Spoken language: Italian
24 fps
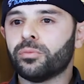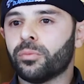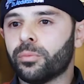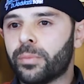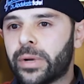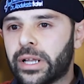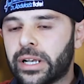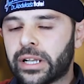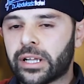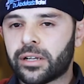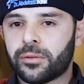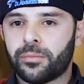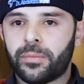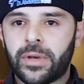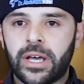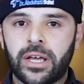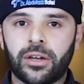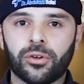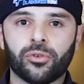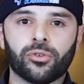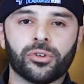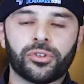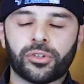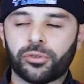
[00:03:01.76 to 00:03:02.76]
un bel
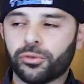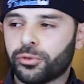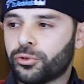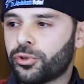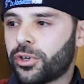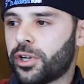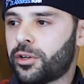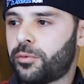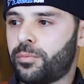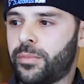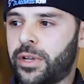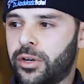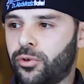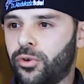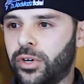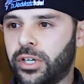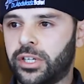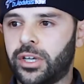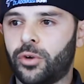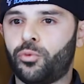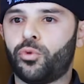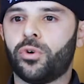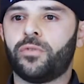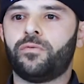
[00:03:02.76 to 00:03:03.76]
albergo, oltretutto l'albergo è
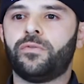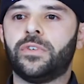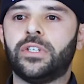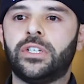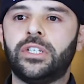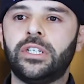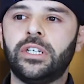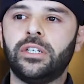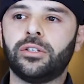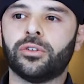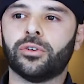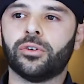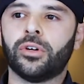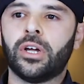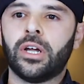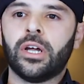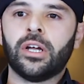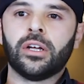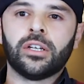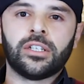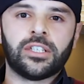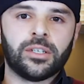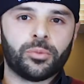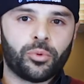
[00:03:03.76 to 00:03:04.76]
anche qua vicino,
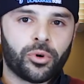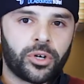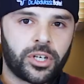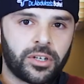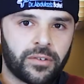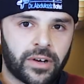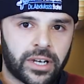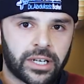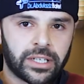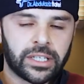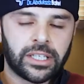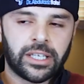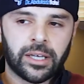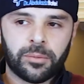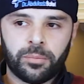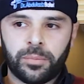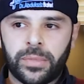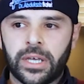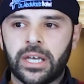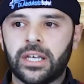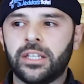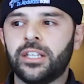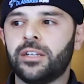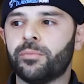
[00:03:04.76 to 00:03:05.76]
si può arrivare anche a
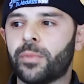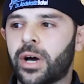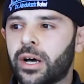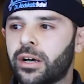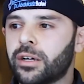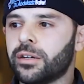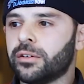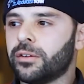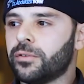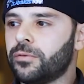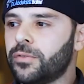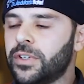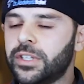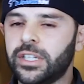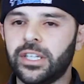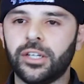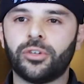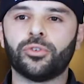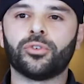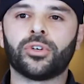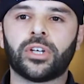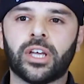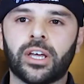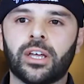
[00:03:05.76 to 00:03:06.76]
piedi, ma vi
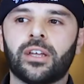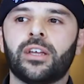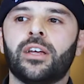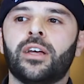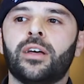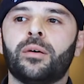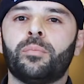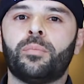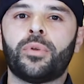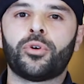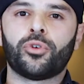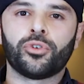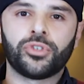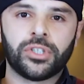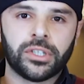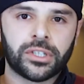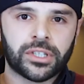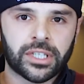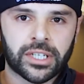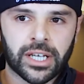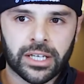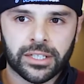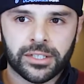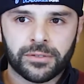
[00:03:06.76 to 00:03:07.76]
dico che per ogni
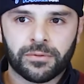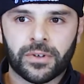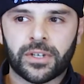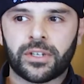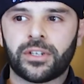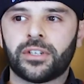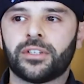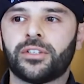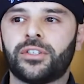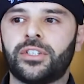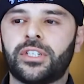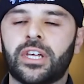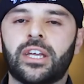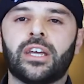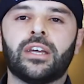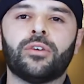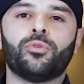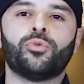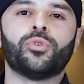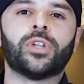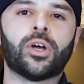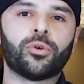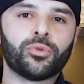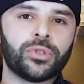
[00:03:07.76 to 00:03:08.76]
transfer c'è
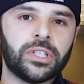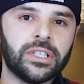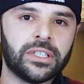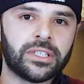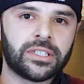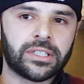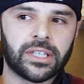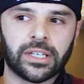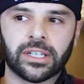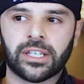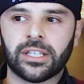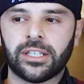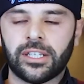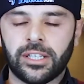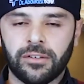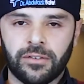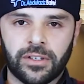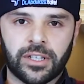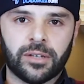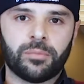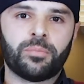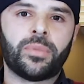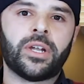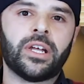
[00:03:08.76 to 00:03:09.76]
un autista che ti
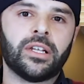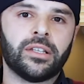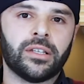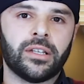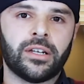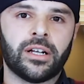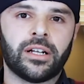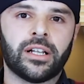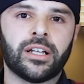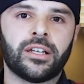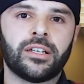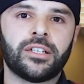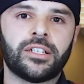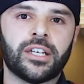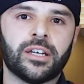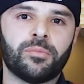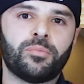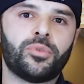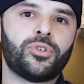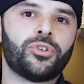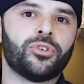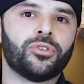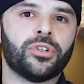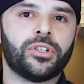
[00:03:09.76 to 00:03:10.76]
viene a prendere alla
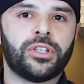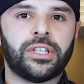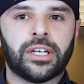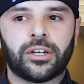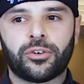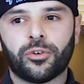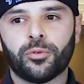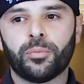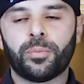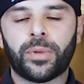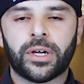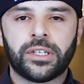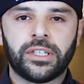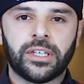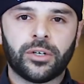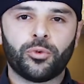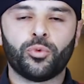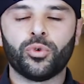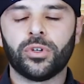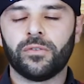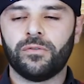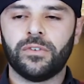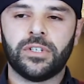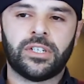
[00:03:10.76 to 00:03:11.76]
reception e ti accompagna
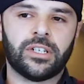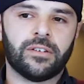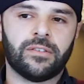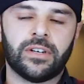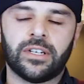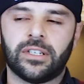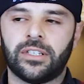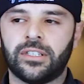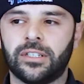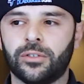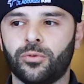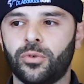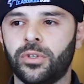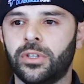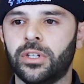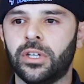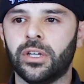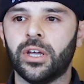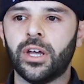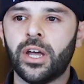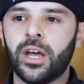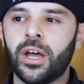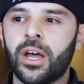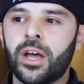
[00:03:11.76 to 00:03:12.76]
qui e viceversa,
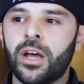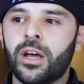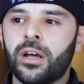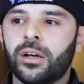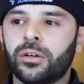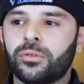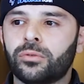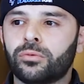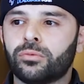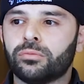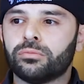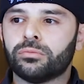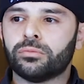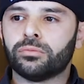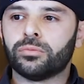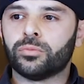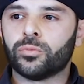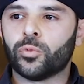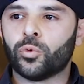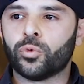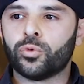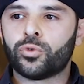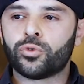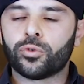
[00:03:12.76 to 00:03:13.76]
quindi
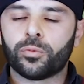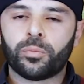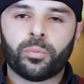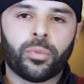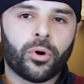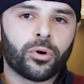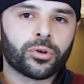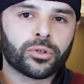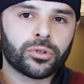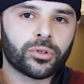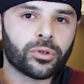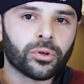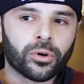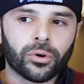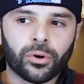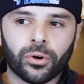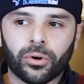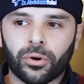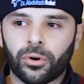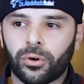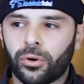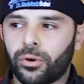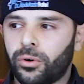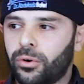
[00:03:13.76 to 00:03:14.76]
un, un
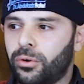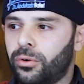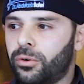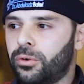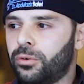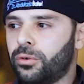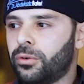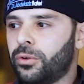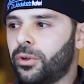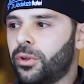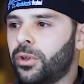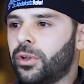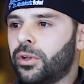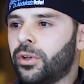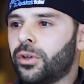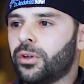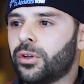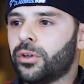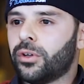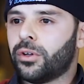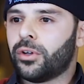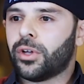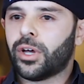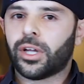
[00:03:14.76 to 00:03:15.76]
supporto
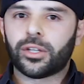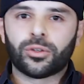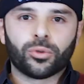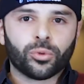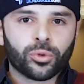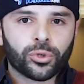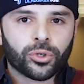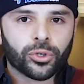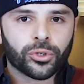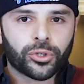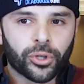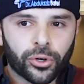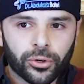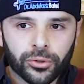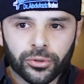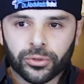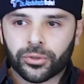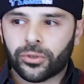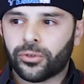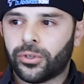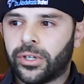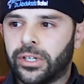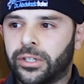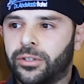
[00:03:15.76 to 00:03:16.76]
eh, a tutto
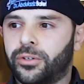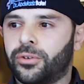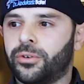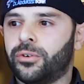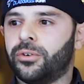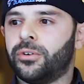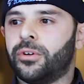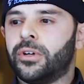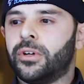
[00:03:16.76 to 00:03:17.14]
tondo. Ecco.